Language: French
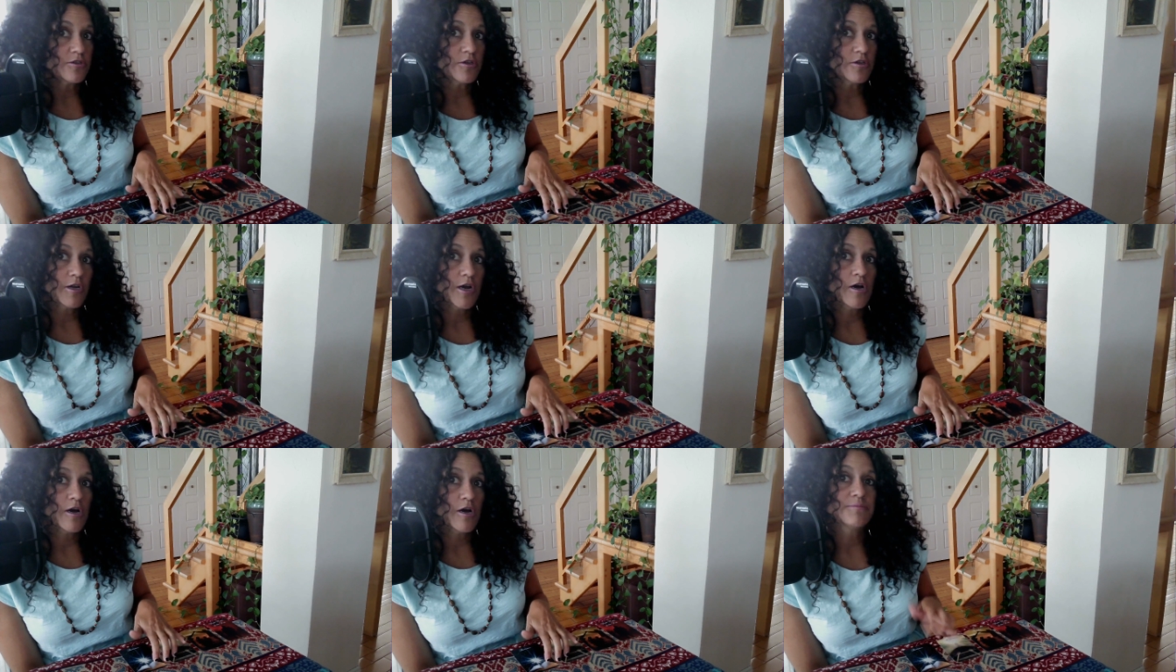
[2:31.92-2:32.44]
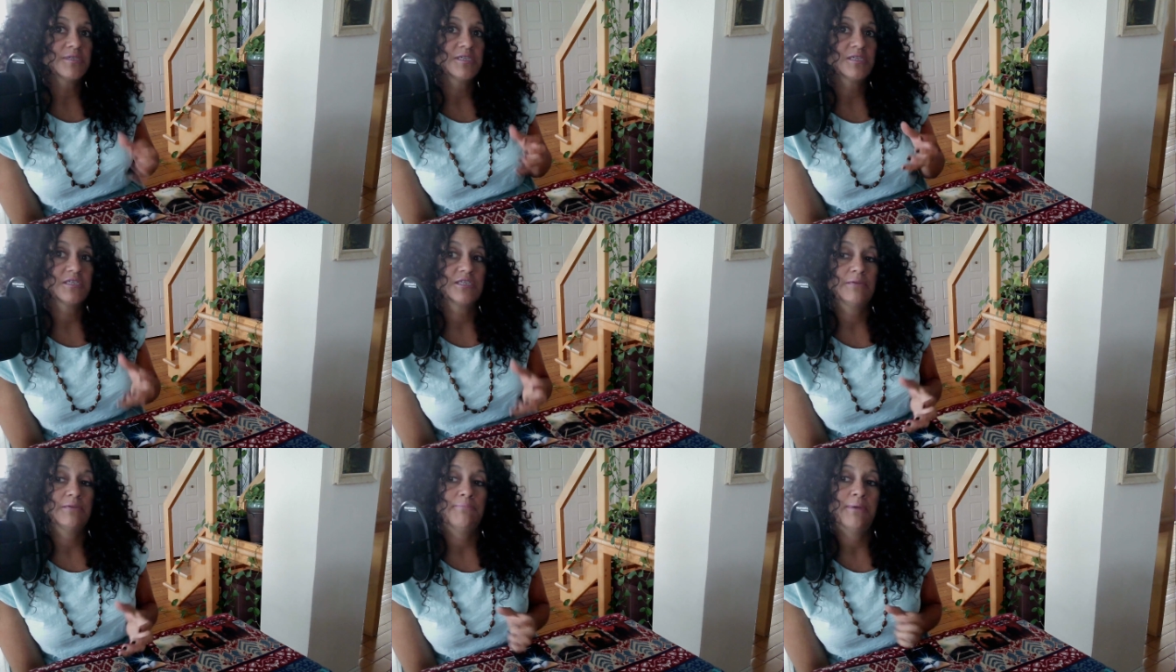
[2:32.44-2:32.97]
de l'âme, c'est
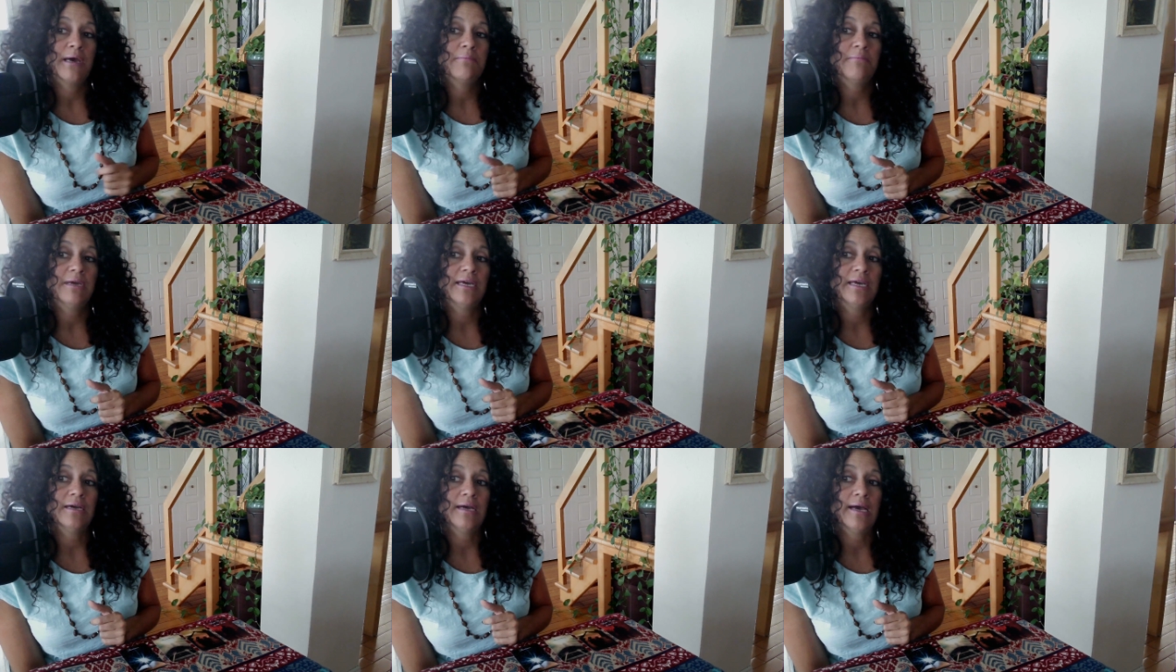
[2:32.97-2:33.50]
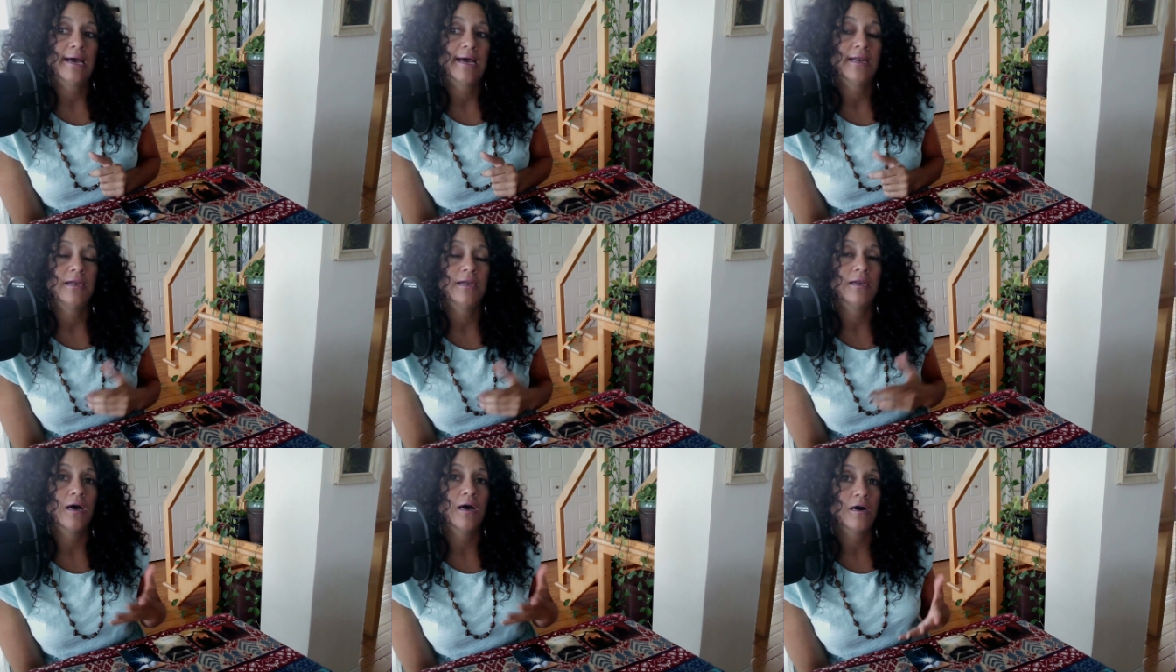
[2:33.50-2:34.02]
ce qui permet à
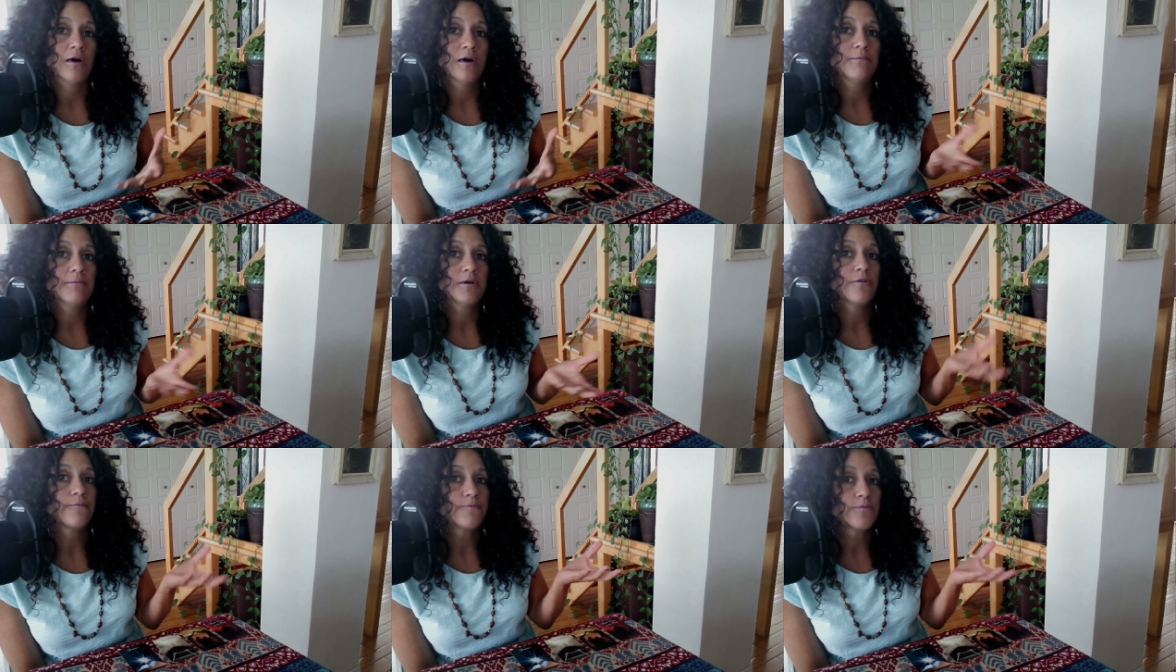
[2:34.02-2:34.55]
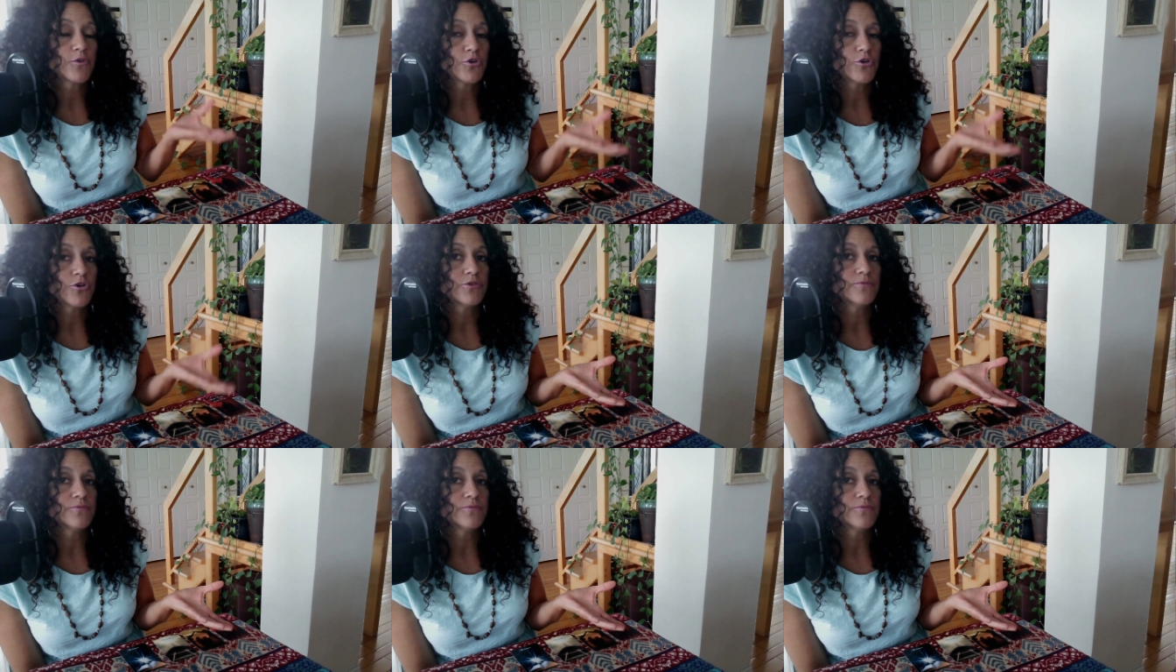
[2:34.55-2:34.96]
l'âme de